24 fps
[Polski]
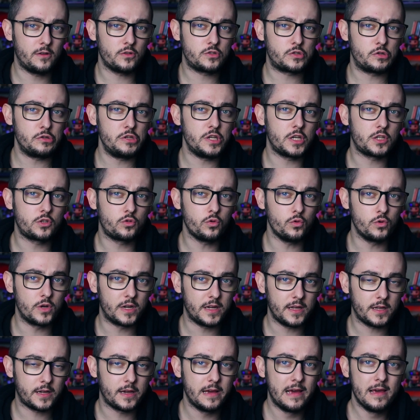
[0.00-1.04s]
co
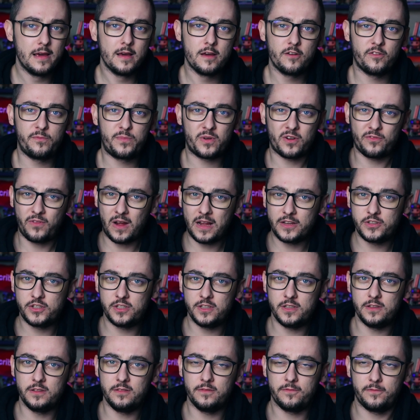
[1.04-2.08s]
niektórych
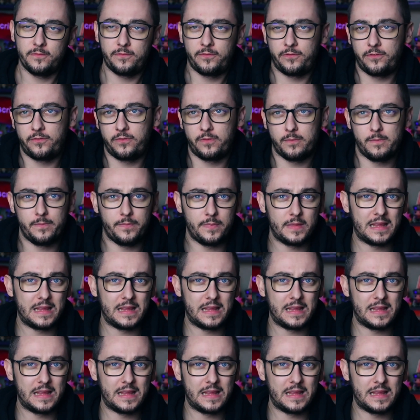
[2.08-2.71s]
wprowadzi w